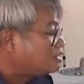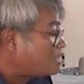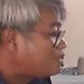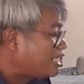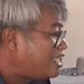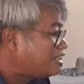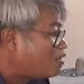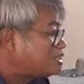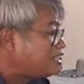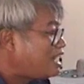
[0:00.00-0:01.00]
ทำยังไงจะ
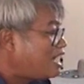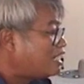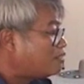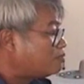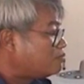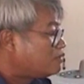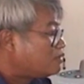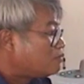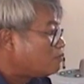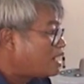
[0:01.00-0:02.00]
เอามาใช้ได้ครับ
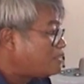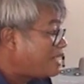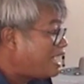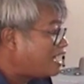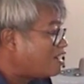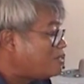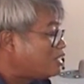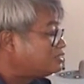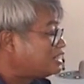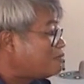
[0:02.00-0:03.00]
มันแพงก็ไม่
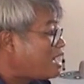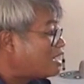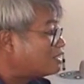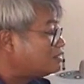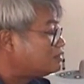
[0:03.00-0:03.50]
ต้องซื้อมาก